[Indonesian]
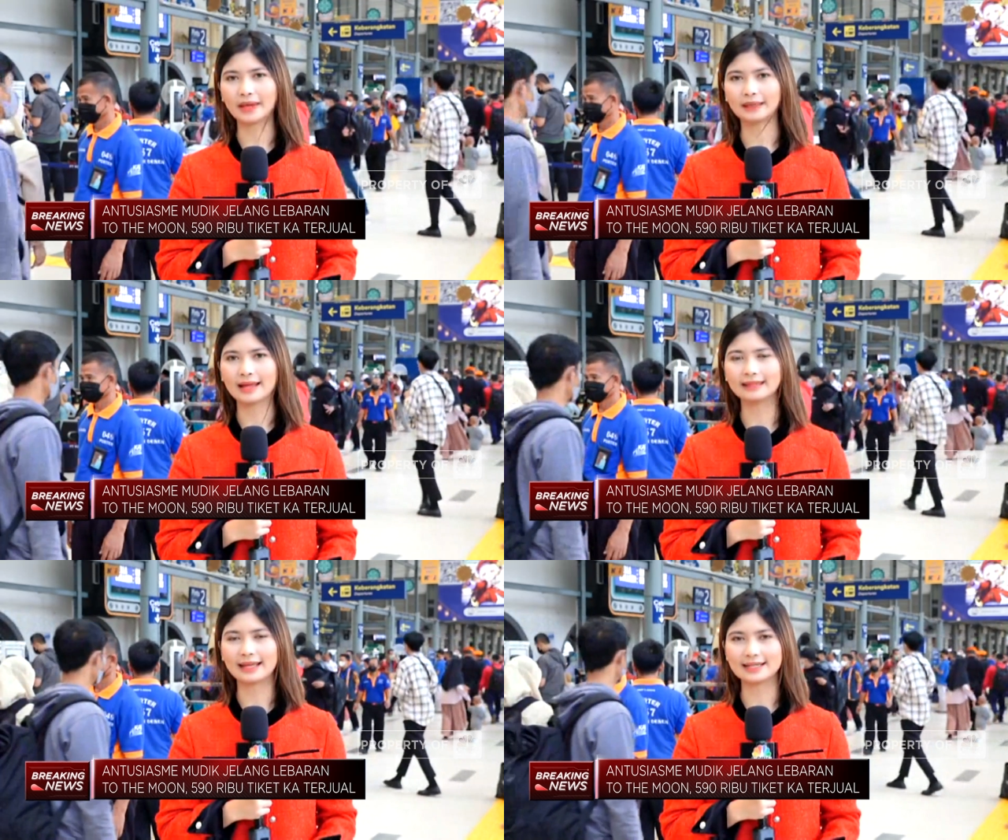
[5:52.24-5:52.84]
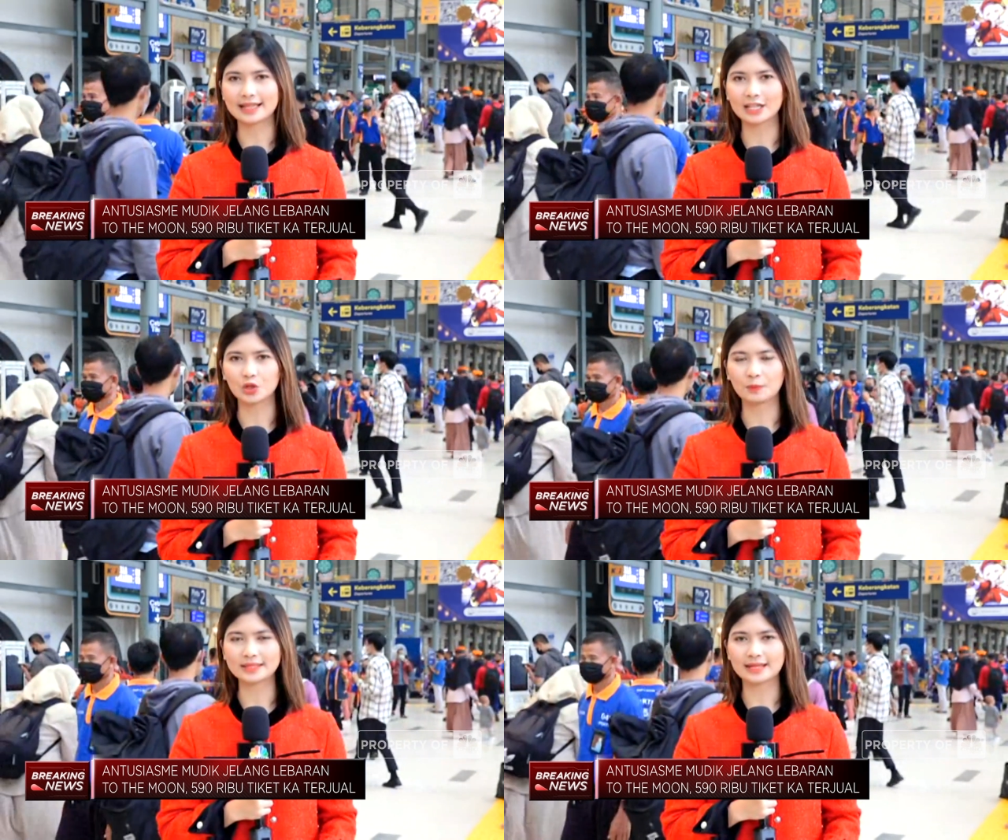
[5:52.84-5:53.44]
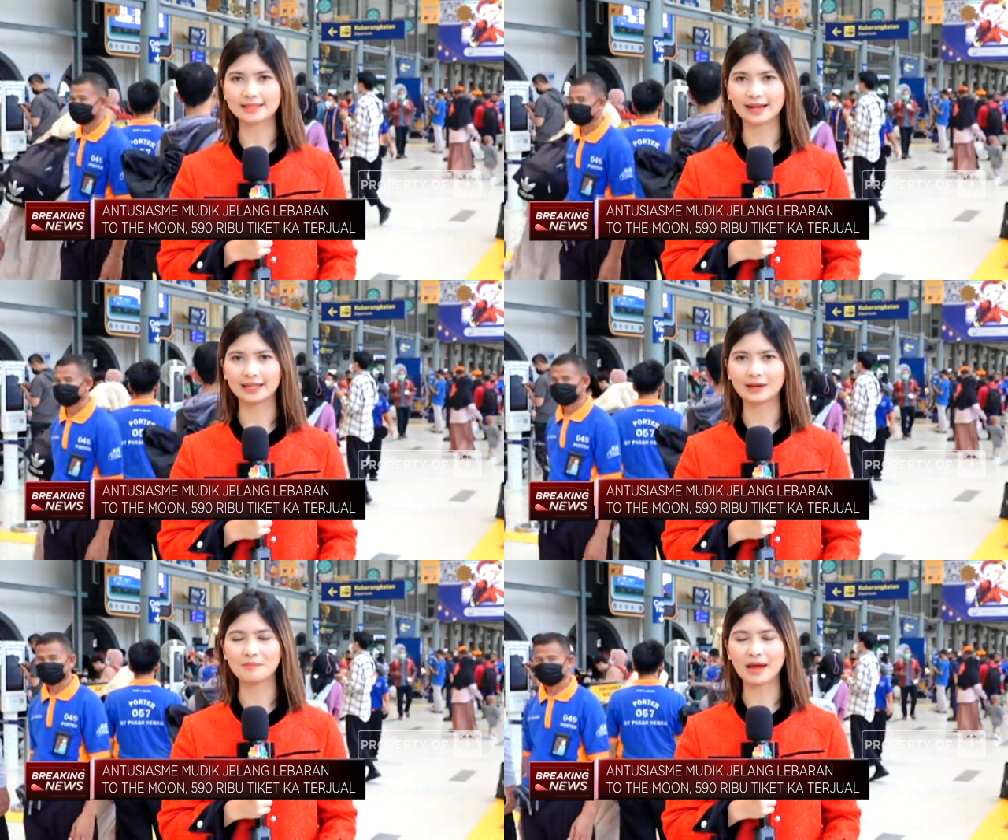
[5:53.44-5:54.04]
sampaikan dari stasiun Pasar
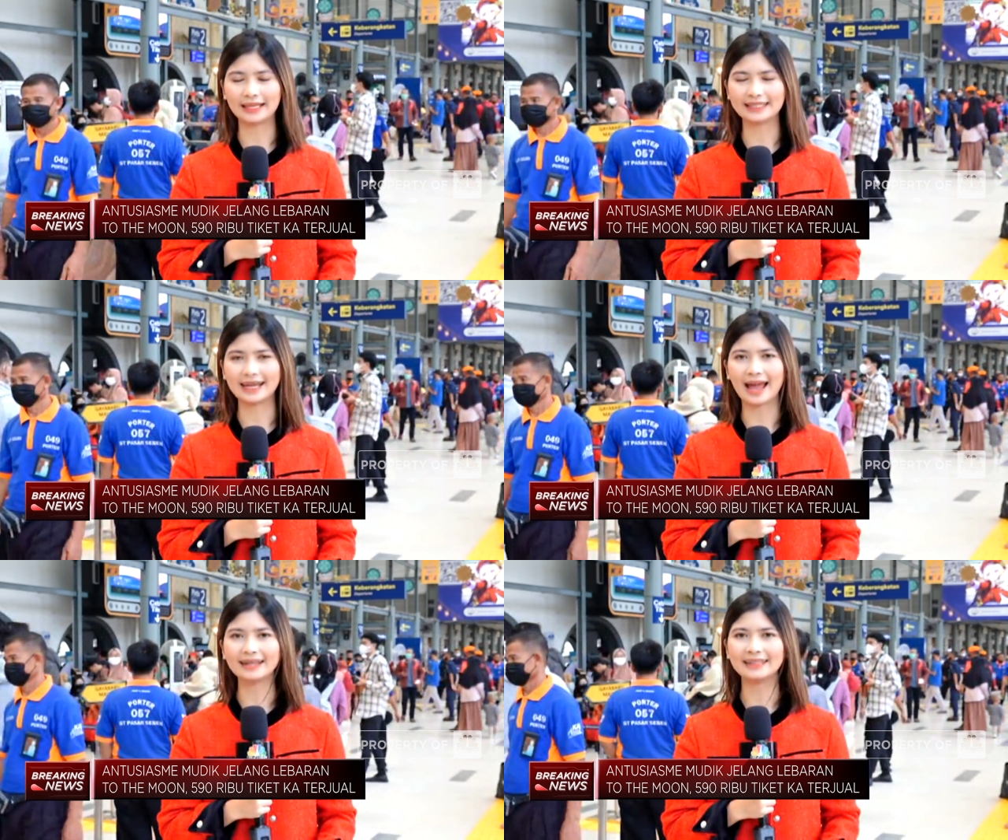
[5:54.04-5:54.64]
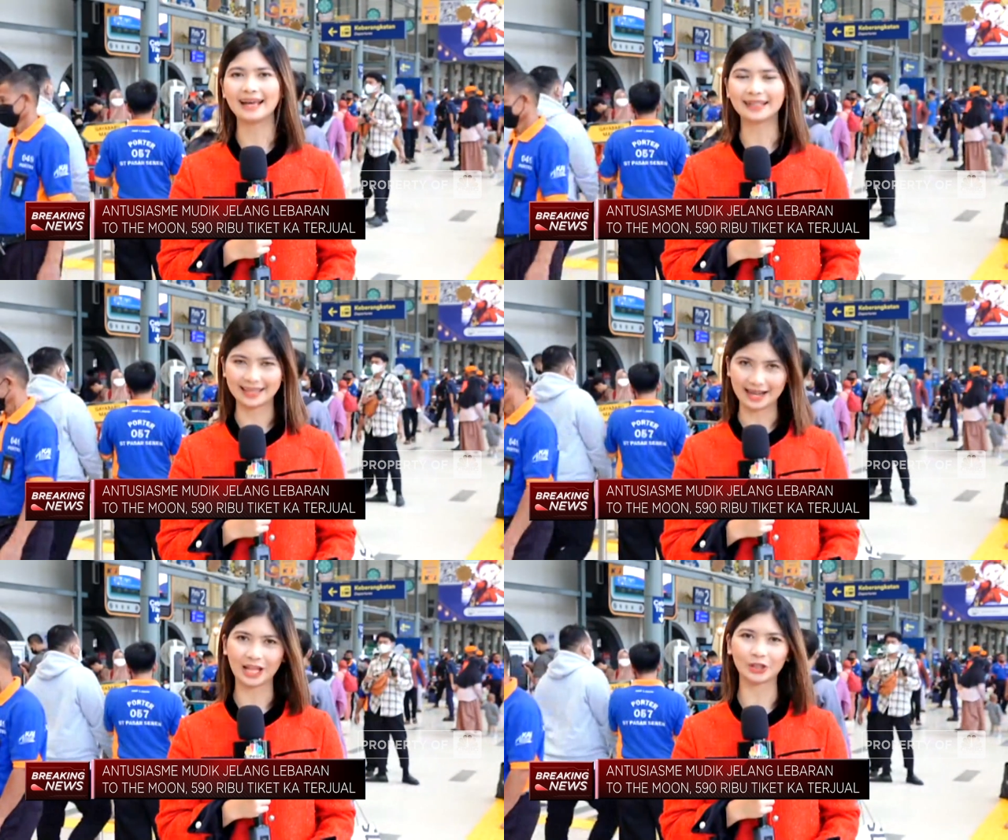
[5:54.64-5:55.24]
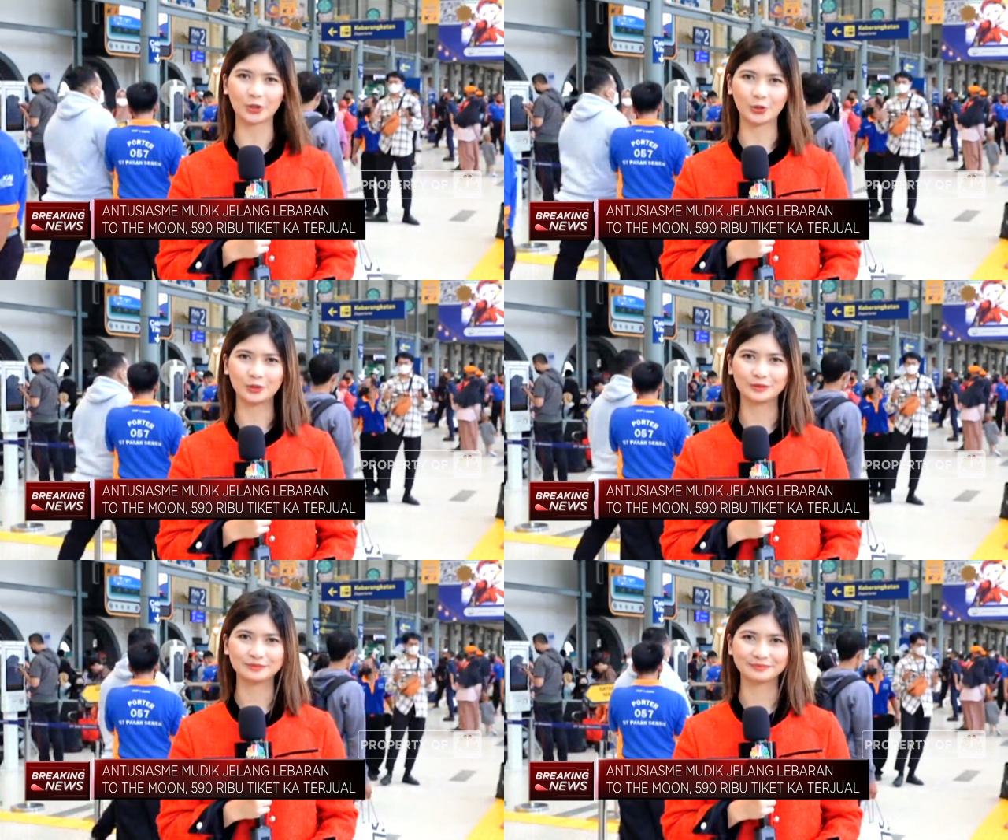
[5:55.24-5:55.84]
Senen kembali ke Anda, Rian
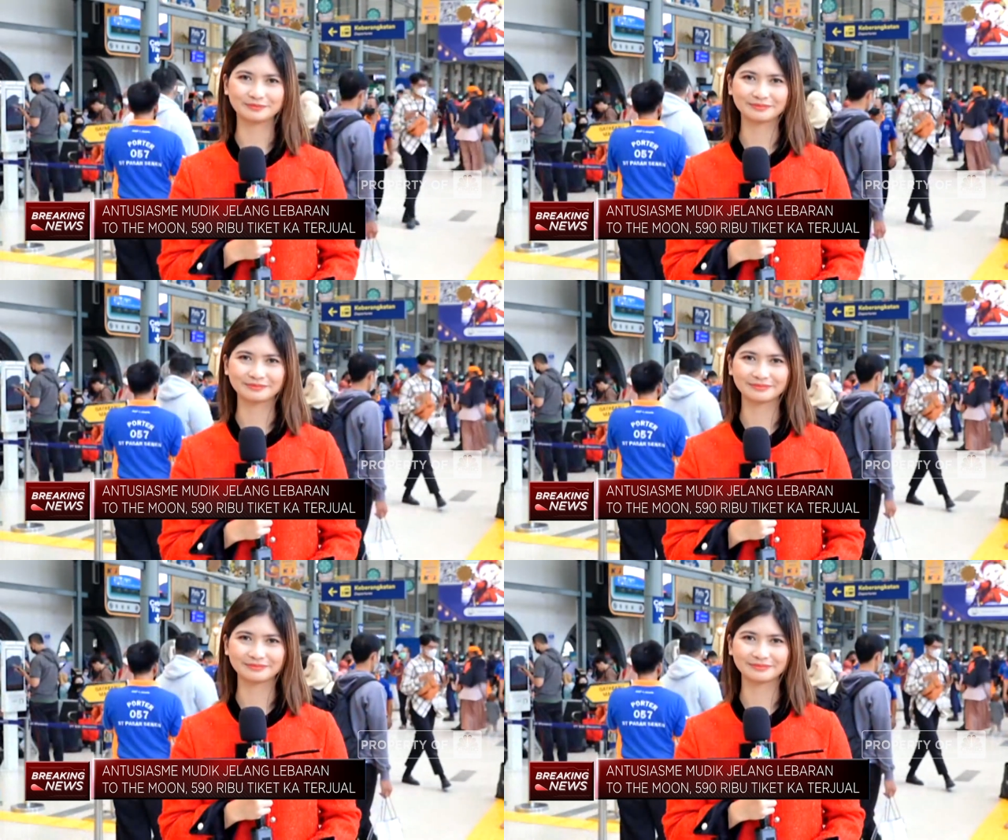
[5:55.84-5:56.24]
Antono.